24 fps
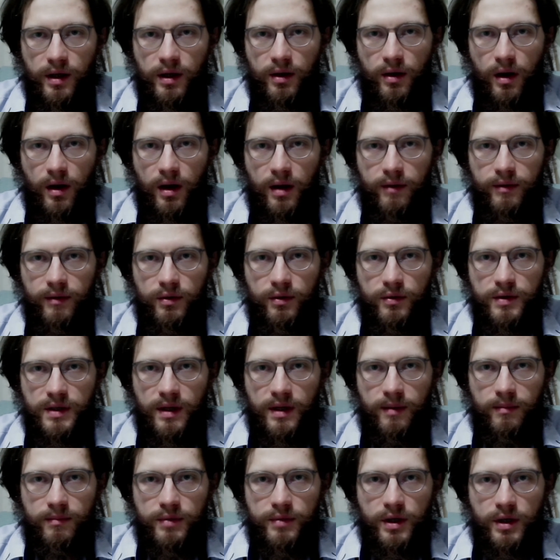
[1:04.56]

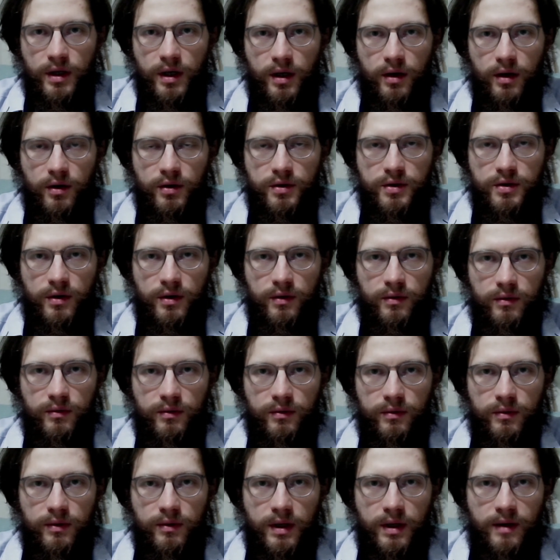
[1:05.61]
koronawirusem
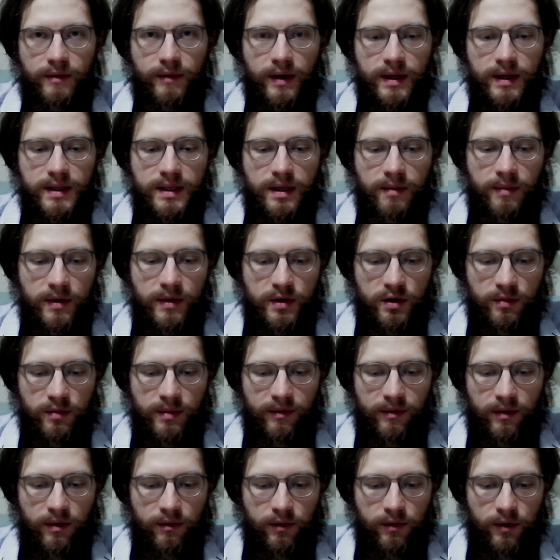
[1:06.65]
przechodzą infekcję
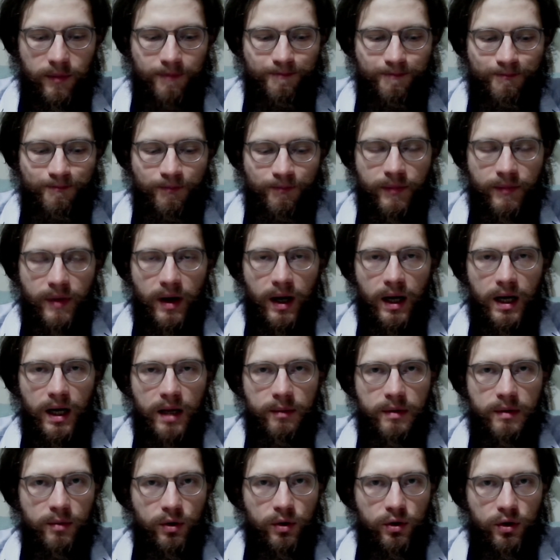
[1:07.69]
bezobjawową, ale
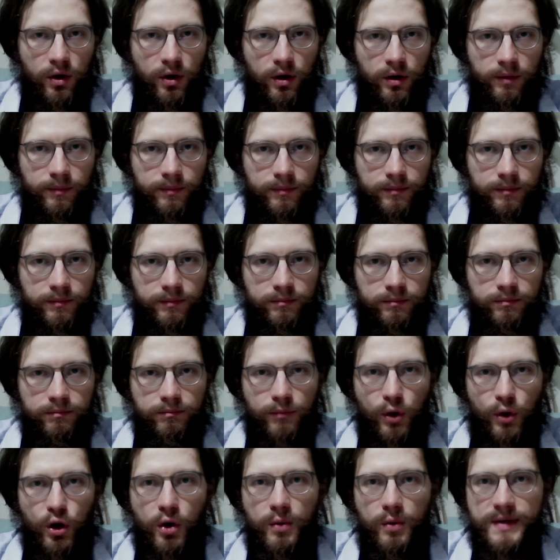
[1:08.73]
mimo to
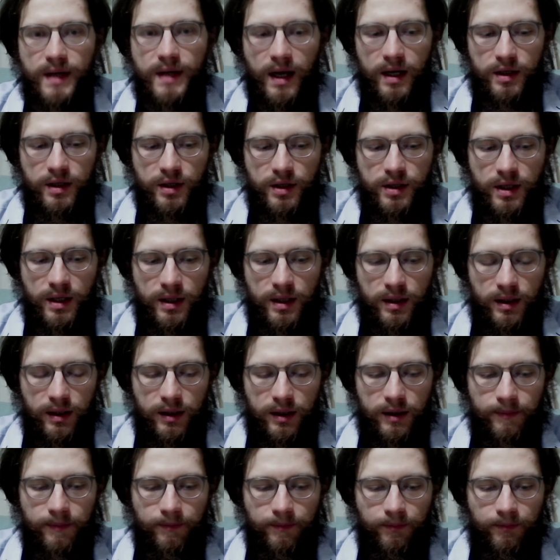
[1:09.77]
mogą zakażać innych.